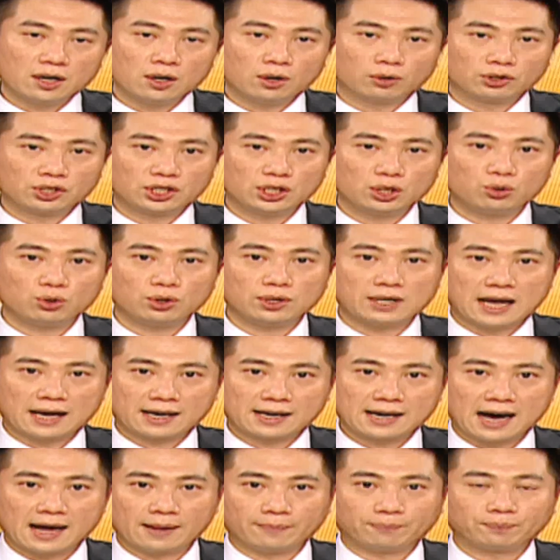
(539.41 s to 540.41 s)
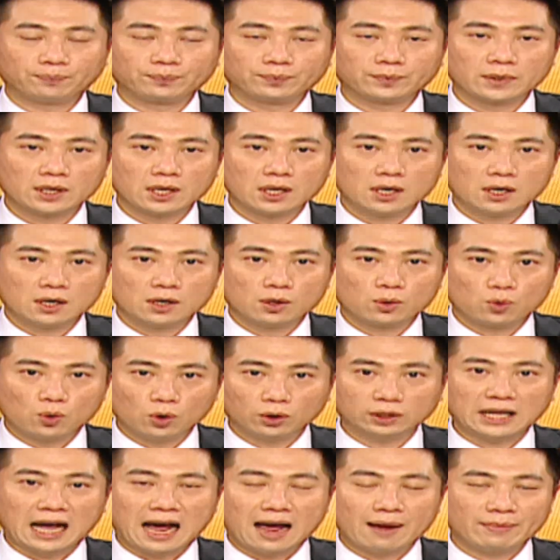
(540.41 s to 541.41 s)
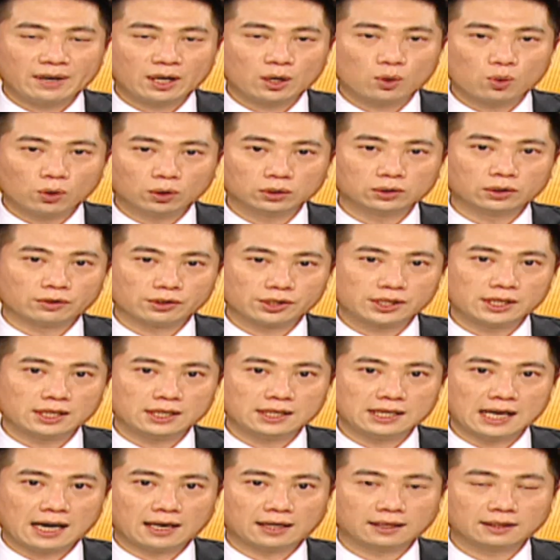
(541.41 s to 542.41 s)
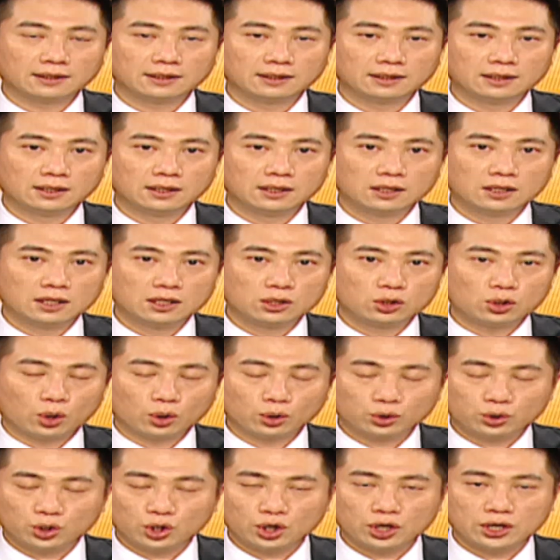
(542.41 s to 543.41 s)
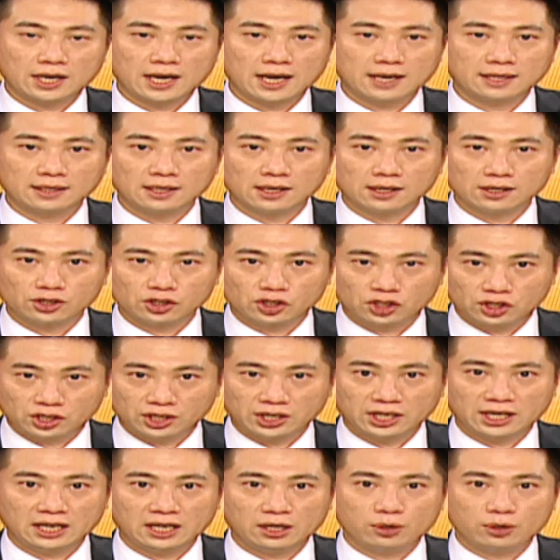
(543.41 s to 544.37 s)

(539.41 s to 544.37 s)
露资讯来看，郭台铭郭董事长从去年的十一